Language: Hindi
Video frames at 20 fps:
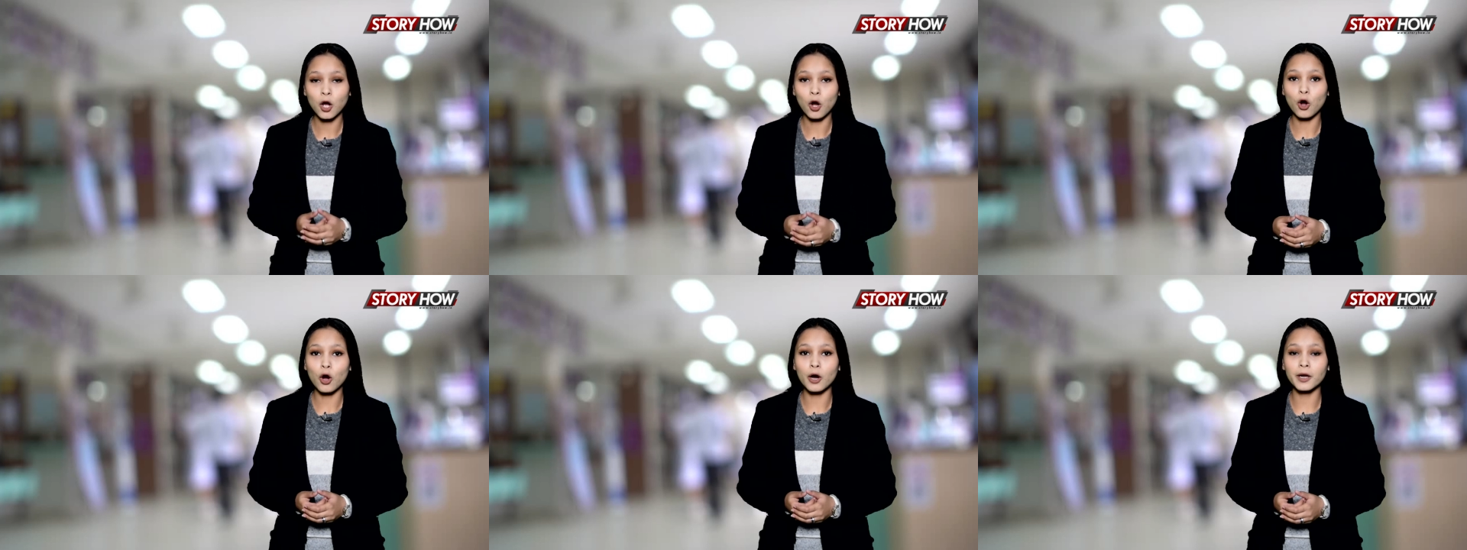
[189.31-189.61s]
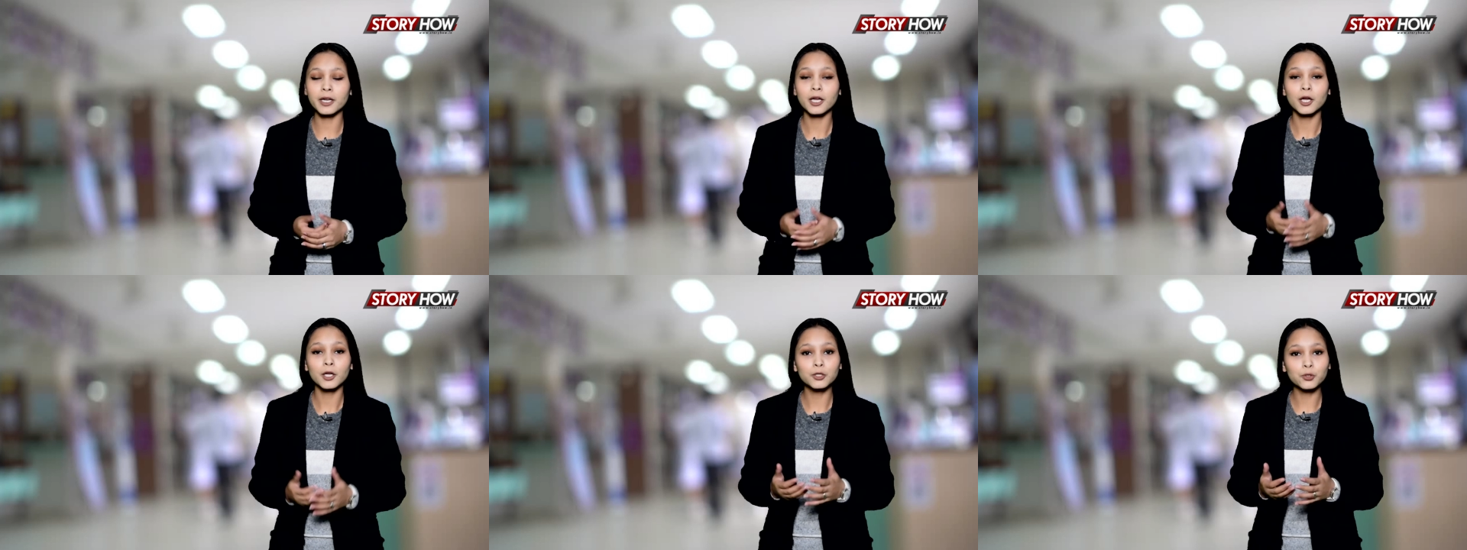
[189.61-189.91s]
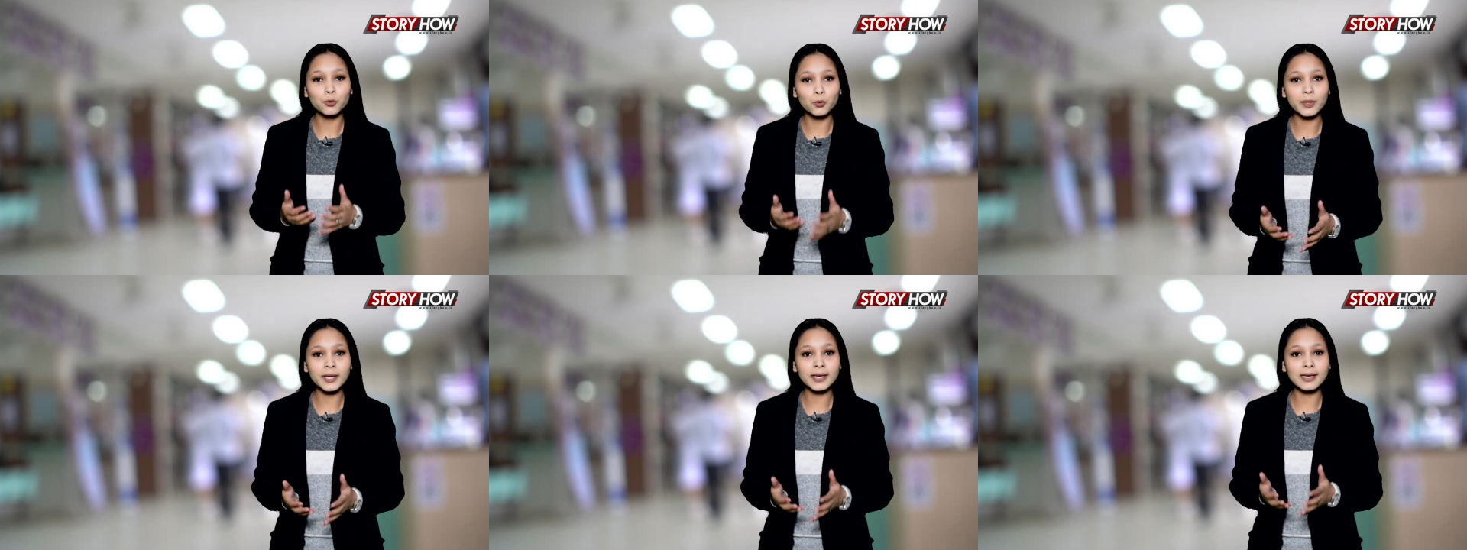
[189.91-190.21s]
और
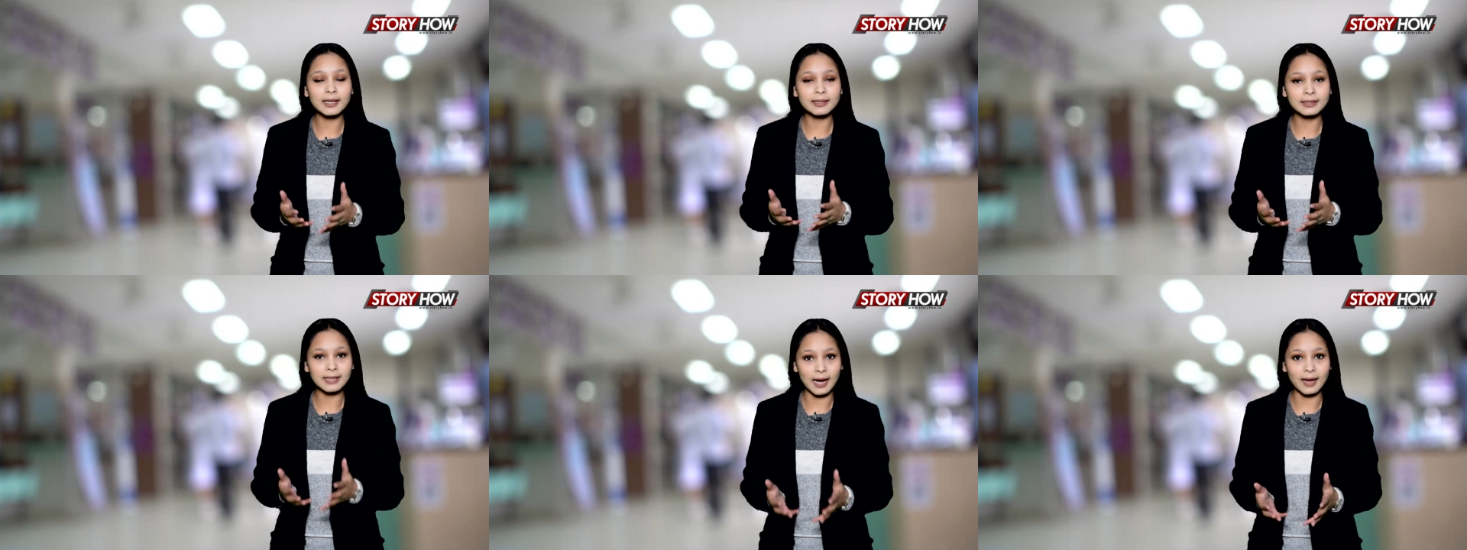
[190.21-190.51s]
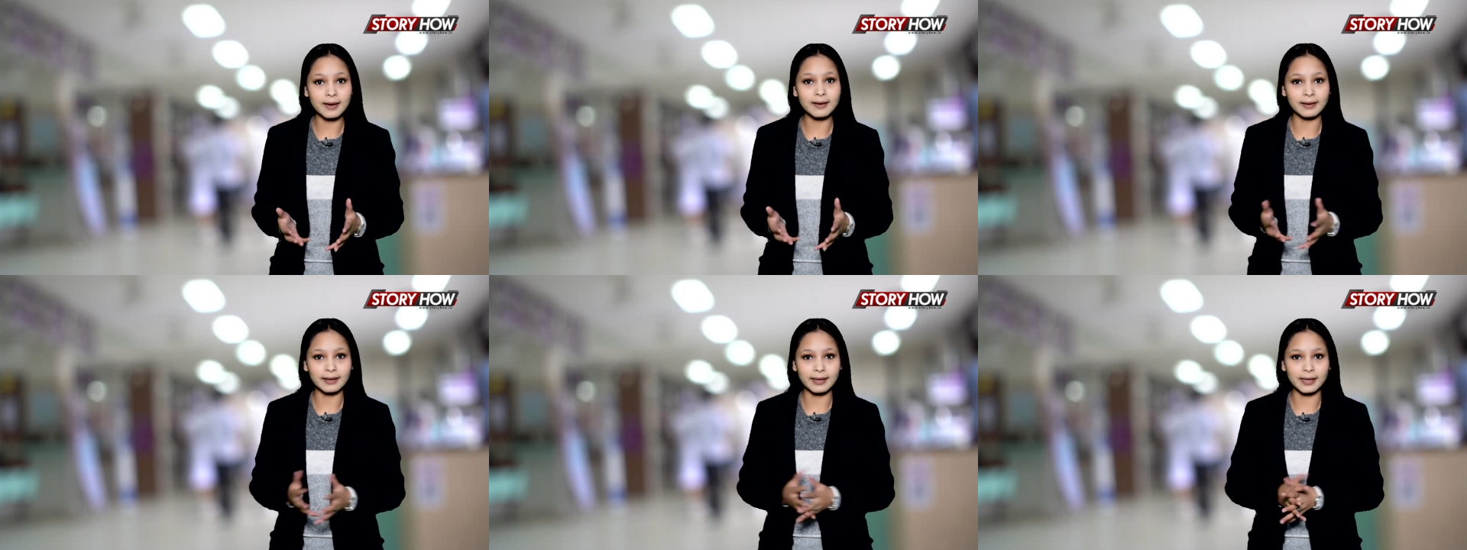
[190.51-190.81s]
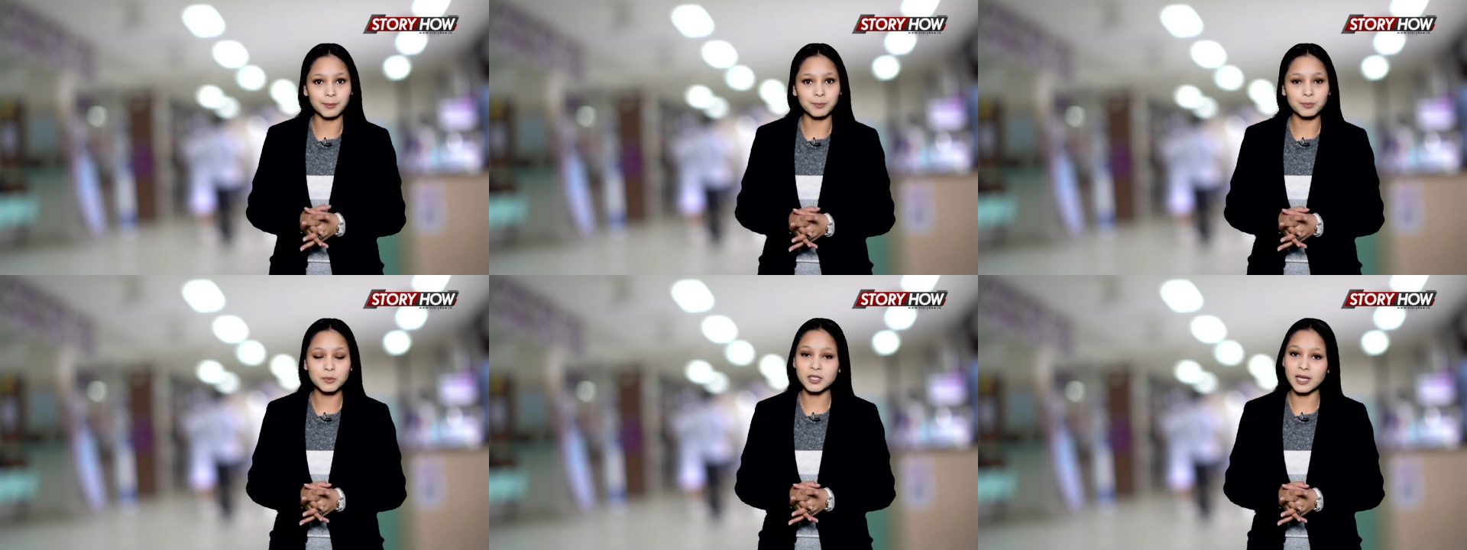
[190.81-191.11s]
दूरी का ध्यान
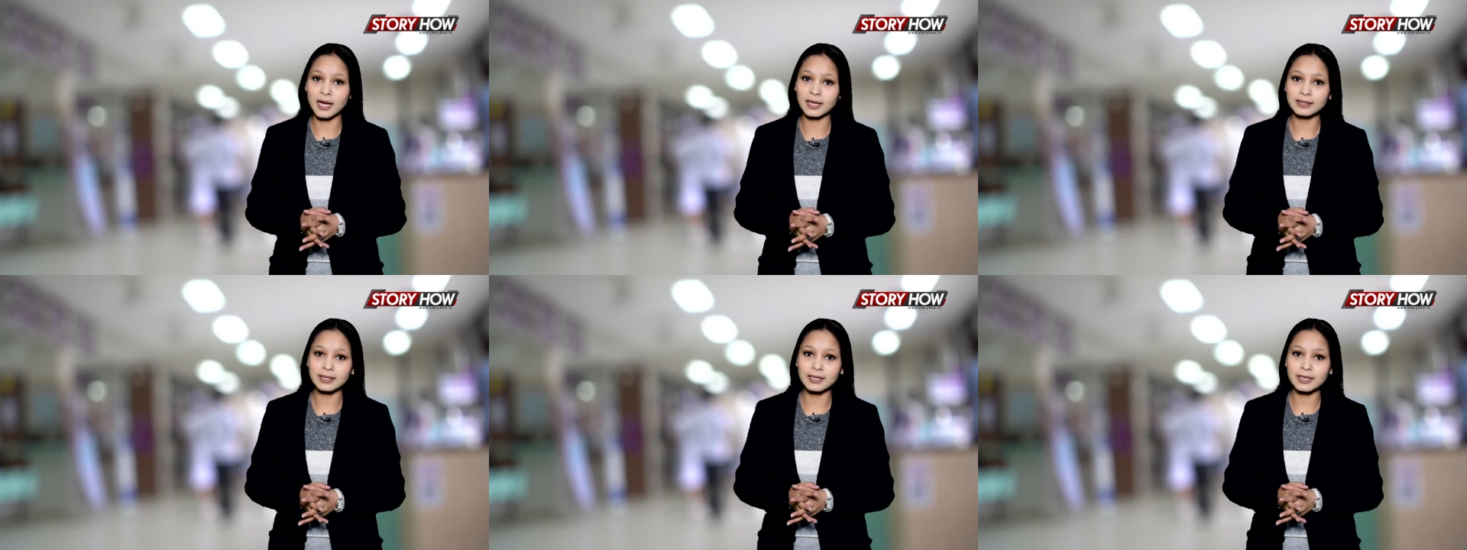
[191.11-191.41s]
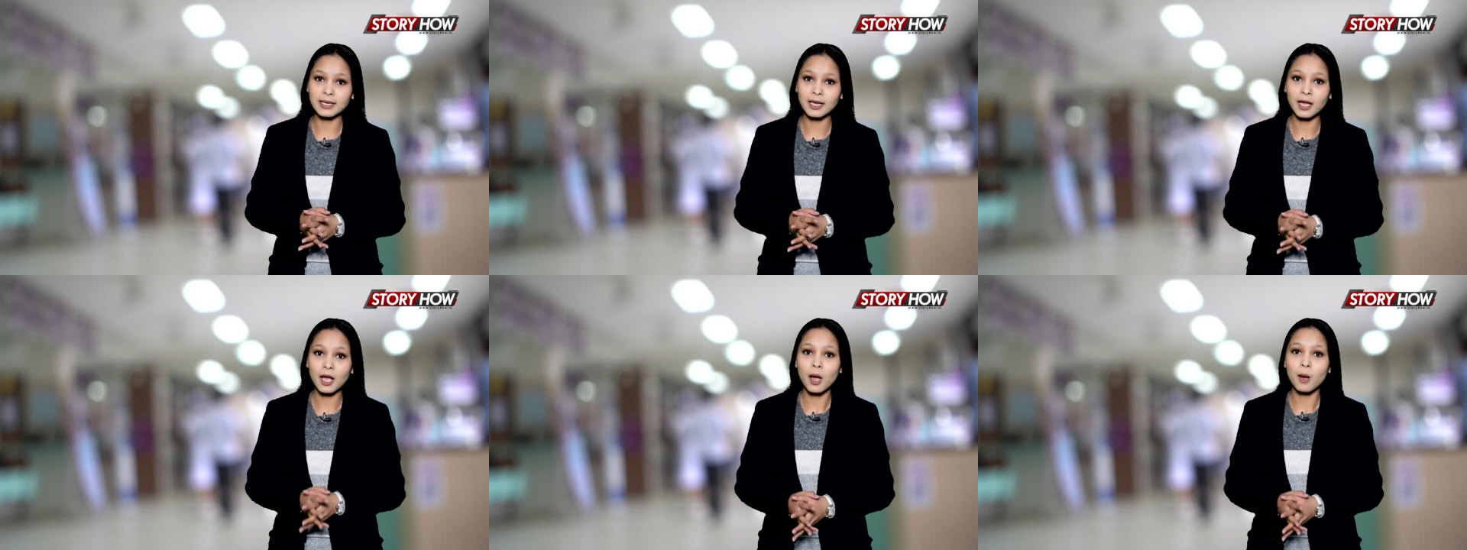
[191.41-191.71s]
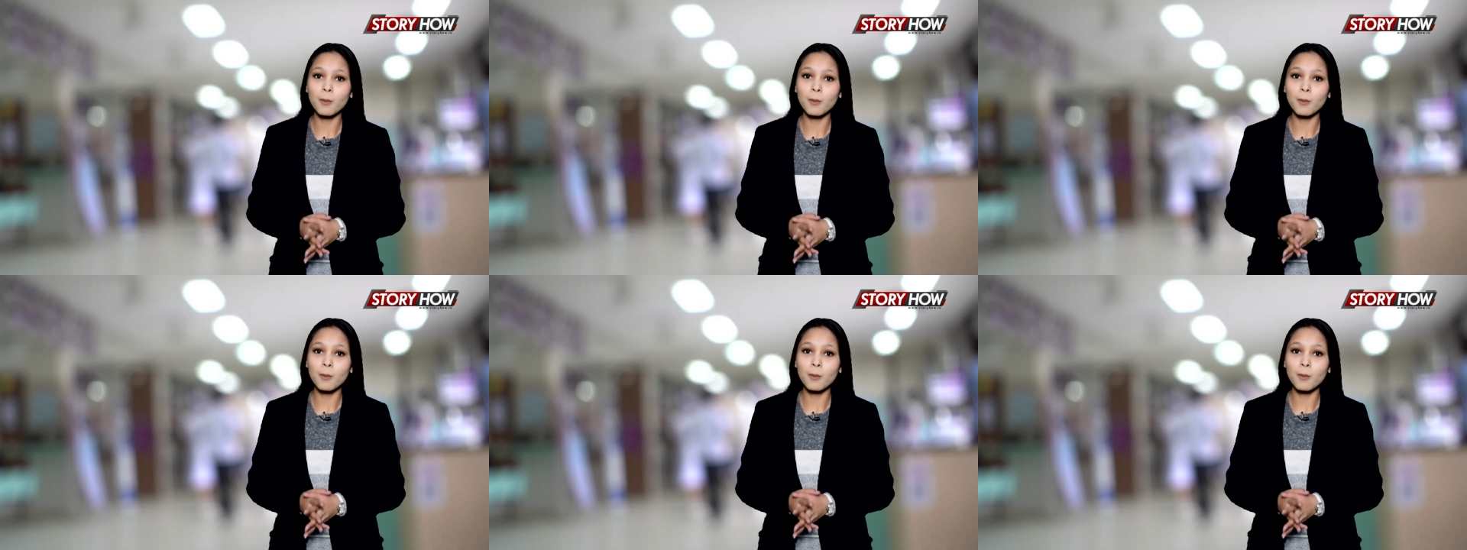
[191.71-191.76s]
रखें साथ ही